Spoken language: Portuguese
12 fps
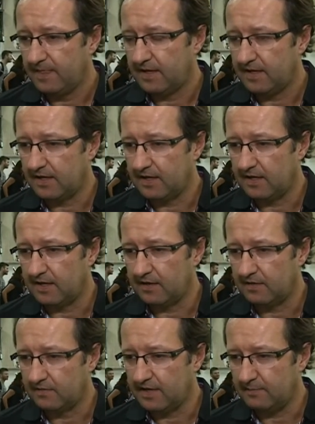
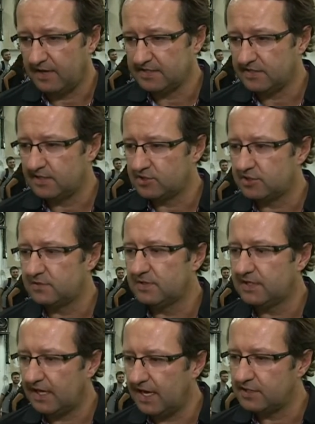é, dar mais
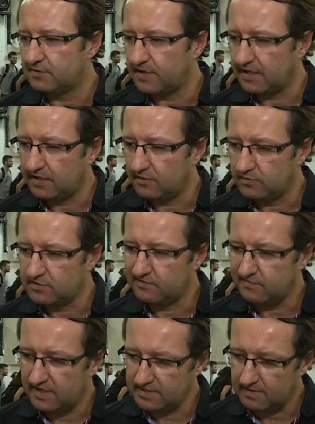legitimidade para aquilo que se
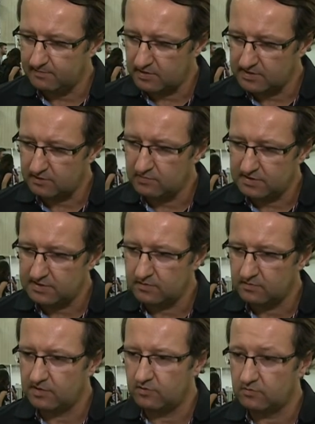faz na
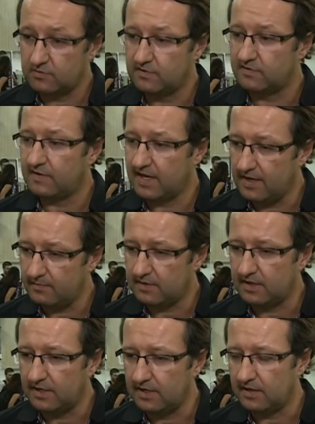pós-graduação, que, como se sabe,
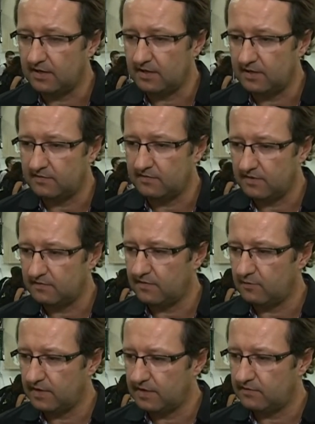é
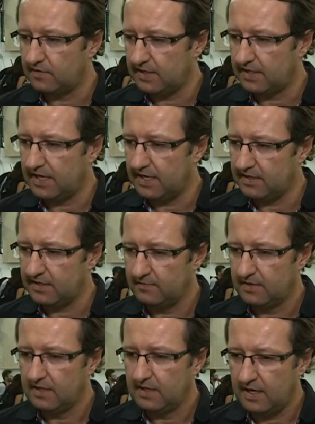essencialmente ligada
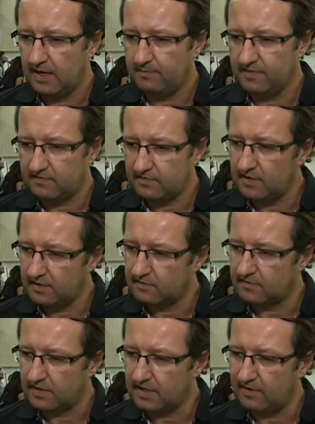à
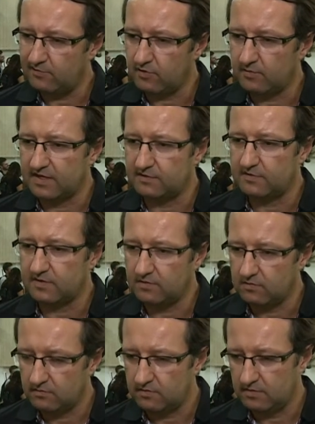pesquisa, né, à
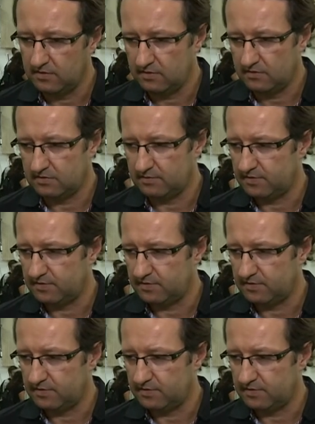formação de